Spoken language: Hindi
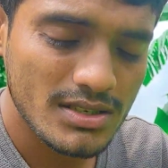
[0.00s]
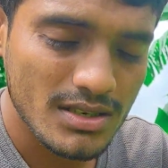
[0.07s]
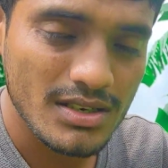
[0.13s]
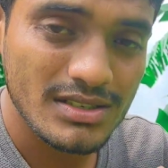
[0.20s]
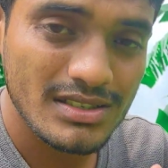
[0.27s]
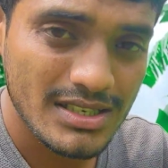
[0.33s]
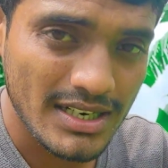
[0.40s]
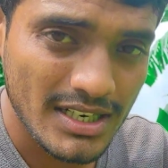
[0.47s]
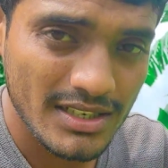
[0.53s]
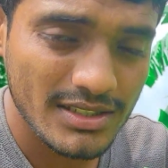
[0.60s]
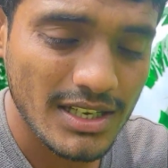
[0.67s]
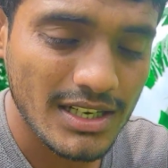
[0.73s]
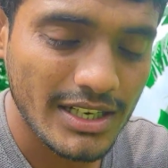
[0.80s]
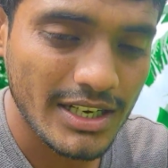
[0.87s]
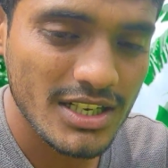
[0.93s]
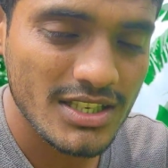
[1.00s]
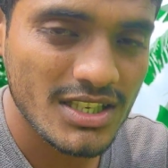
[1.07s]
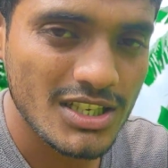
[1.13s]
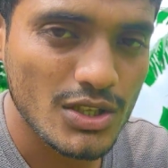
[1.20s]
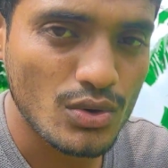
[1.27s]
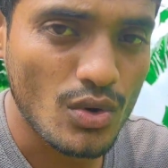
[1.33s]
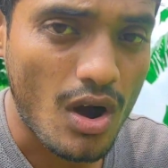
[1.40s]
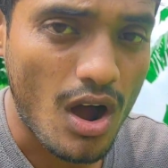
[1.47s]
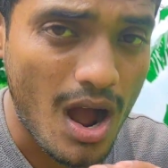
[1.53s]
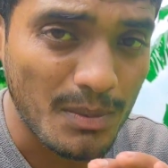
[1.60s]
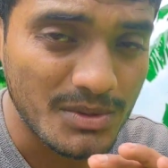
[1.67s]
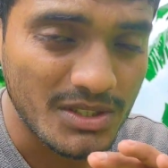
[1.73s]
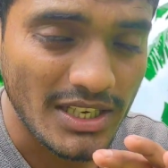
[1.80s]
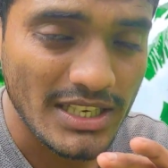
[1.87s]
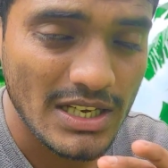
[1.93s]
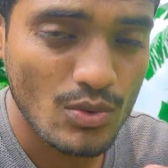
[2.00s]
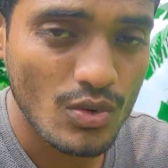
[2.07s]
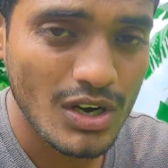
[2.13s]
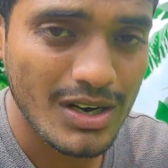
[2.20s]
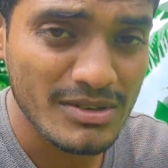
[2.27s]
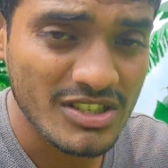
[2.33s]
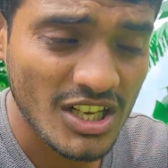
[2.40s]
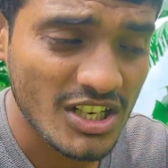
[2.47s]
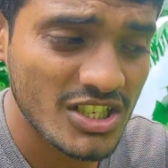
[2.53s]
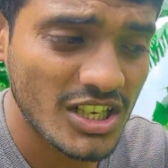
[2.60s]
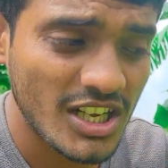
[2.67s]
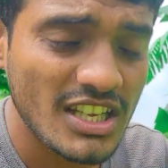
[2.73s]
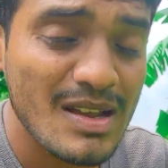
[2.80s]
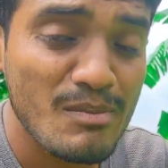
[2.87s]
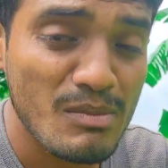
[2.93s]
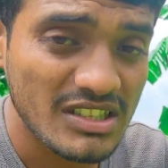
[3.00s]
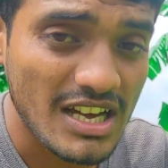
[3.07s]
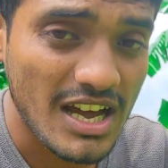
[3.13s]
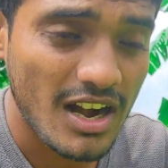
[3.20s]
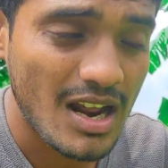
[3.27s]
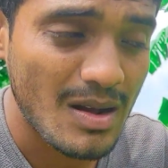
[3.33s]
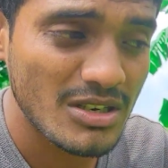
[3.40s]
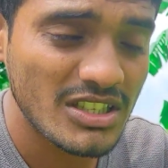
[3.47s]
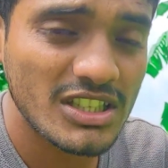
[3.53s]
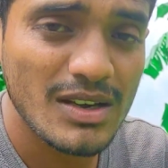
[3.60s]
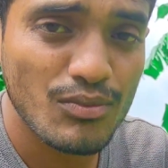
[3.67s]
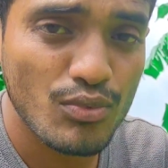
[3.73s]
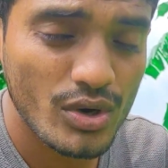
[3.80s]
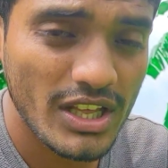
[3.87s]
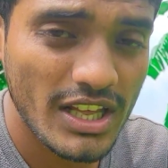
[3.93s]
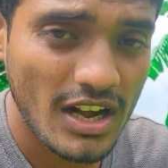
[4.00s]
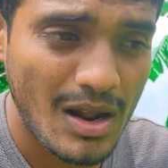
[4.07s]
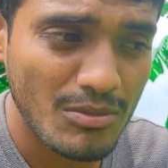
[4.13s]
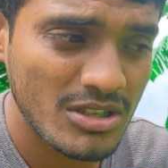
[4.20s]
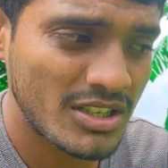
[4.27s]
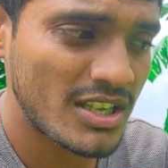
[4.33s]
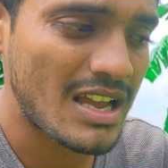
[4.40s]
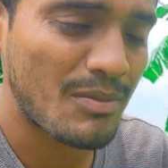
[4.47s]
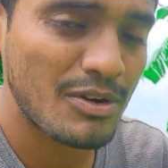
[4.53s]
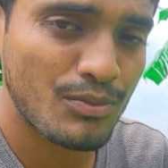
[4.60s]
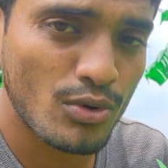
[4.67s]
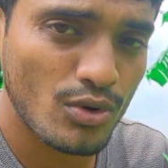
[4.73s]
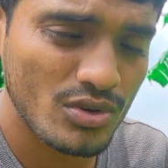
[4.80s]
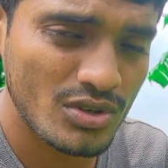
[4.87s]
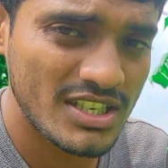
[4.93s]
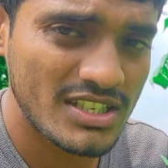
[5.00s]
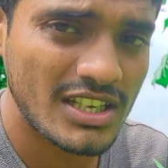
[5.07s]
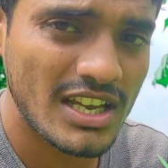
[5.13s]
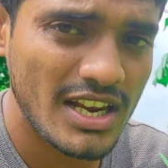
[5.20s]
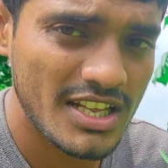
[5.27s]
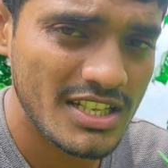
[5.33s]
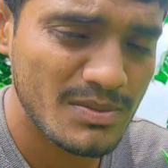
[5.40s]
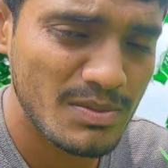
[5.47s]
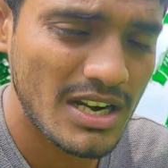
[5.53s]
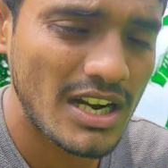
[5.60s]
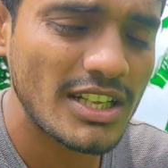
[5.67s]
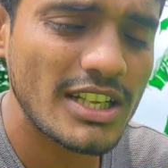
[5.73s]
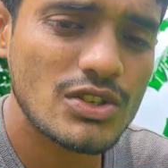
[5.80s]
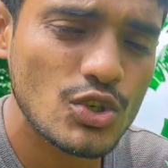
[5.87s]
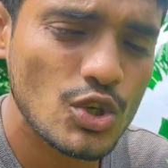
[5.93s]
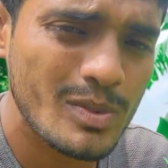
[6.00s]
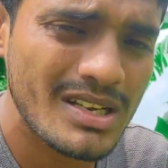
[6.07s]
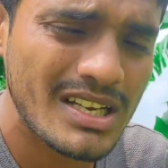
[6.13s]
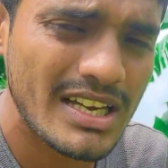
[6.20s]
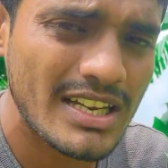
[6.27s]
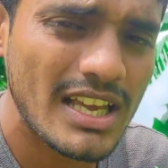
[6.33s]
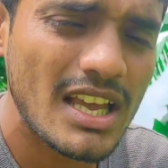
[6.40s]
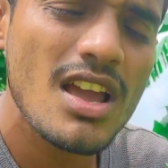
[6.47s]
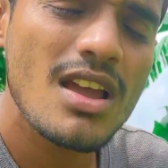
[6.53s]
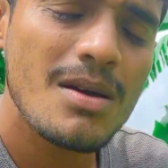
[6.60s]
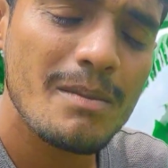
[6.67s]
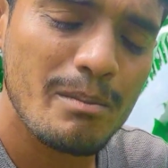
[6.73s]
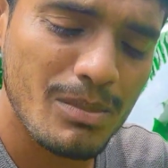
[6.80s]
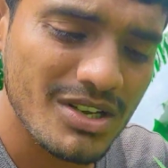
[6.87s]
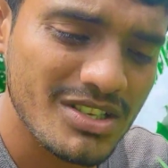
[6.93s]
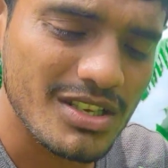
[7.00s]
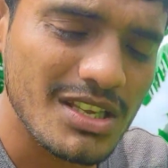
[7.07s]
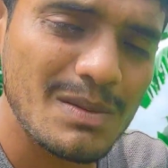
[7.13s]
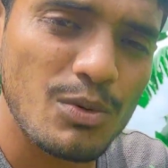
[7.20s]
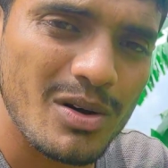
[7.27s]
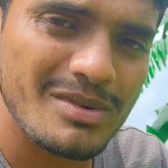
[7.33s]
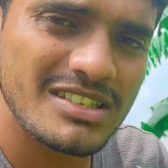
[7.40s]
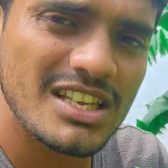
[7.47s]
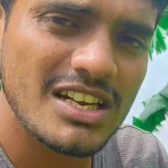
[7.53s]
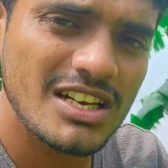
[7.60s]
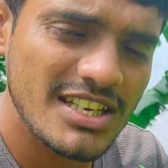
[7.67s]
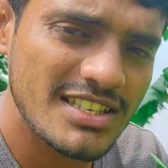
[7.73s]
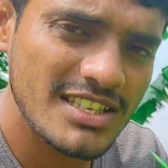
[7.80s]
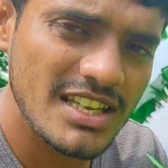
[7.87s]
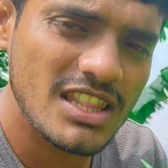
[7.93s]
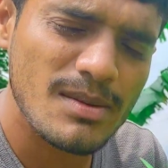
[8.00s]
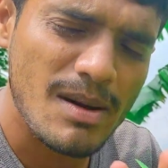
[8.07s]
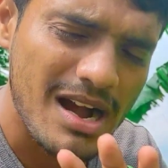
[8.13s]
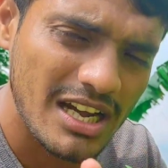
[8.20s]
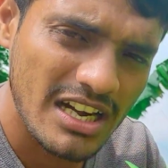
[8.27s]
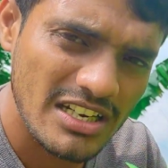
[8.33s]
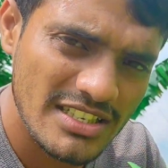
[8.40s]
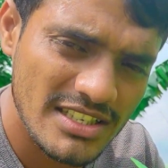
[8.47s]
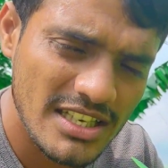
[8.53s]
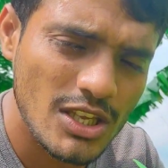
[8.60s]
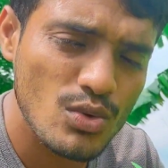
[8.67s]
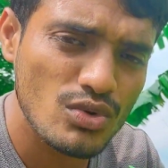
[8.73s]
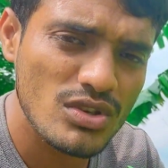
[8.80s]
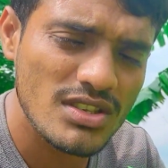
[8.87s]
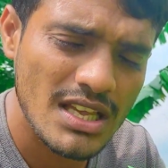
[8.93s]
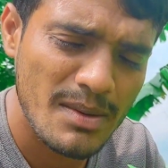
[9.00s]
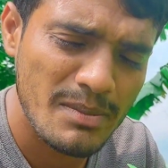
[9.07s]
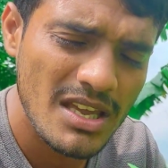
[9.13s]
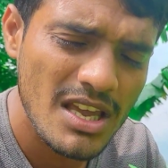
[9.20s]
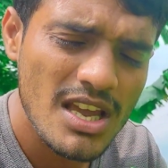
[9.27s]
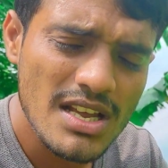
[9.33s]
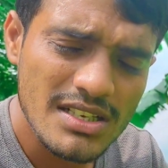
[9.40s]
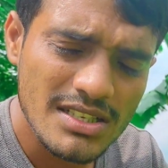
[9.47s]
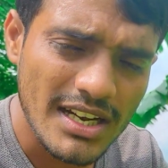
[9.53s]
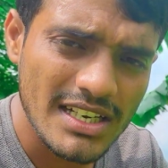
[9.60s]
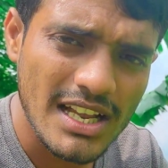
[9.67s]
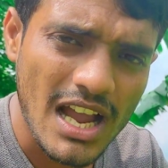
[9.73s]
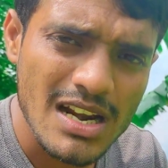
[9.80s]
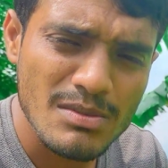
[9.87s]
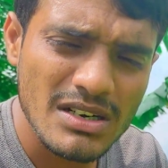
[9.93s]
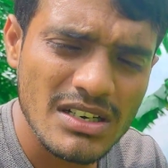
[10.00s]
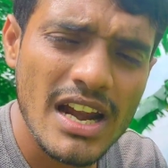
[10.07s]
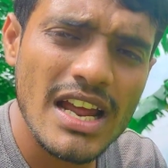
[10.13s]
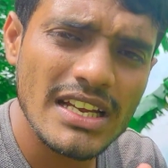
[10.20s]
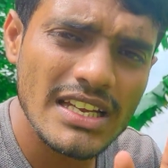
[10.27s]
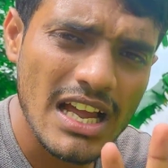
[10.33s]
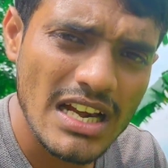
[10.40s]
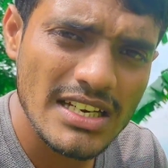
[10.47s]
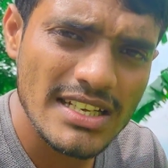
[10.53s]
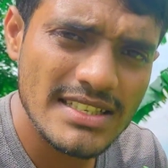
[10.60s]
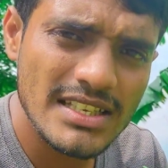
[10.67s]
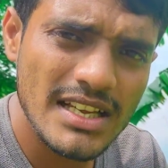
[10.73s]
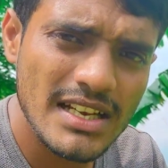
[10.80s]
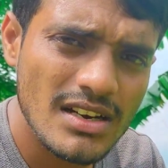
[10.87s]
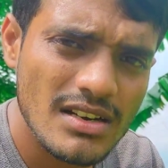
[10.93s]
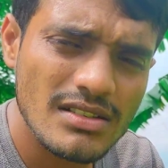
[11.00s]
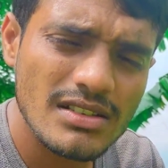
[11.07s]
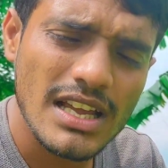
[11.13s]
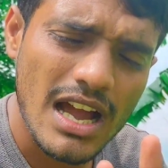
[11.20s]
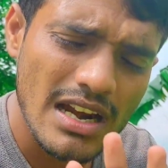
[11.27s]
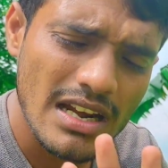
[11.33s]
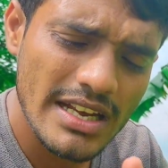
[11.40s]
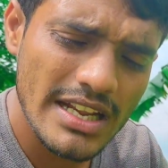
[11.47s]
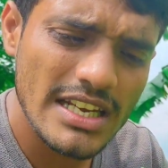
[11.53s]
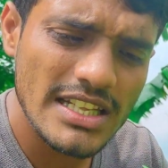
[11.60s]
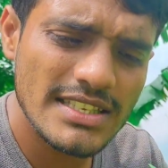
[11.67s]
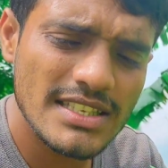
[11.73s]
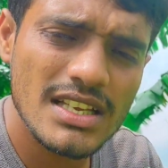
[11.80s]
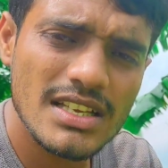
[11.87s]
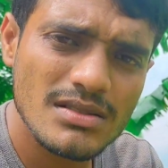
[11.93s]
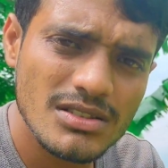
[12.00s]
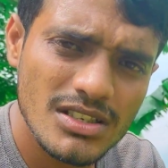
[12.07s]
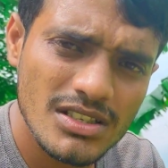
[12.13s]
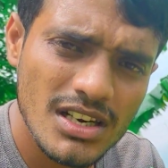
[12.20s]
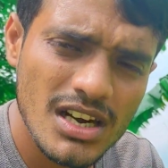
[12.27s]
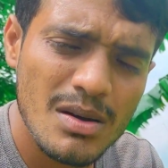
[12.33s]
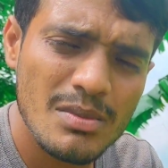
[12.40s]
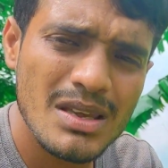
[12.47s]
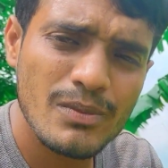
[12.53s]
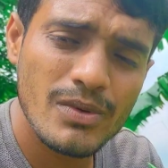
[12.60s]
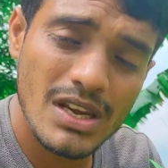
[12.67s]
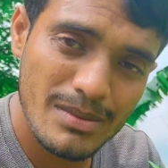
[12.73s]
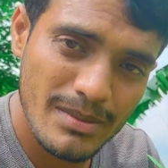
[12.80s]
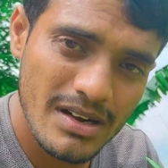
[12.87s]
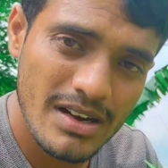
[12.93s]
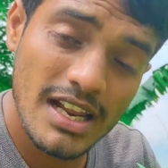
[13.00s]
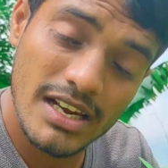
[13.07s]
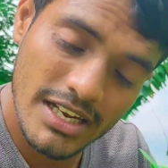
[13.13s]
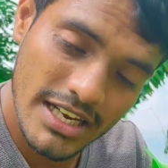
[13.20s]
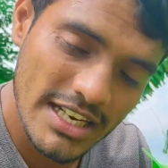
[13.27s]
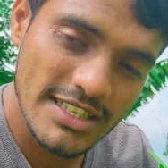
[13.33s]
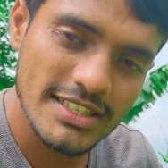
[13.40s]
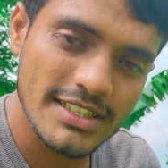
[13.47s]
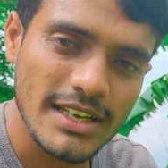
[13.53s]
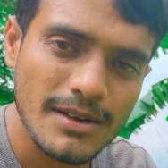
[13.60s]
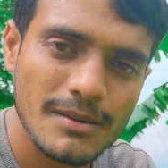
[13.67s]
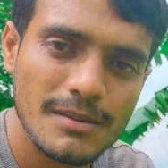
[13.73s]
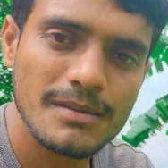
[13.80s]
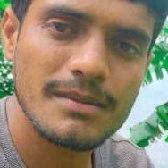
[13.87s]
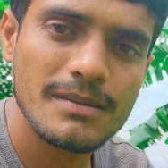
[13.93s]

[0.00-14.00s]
सटीक जानकारी चाहिए तो आप जाइए गूगल में सर्च करिए मदार नाम लिखिए फुडेर नाम लिखिए या फिर फोटो खींच के लेंस में डालिए जो भी करिए बस इन्फॉर्मेशन लीजिए दबा कर लीजिए क्योंकि सभी साइड ज्ञान बट रहा है ज्ञान लीजिए ज्ञान ले लीजिए जितना भी फ्री मिल रहा है ले लीजिए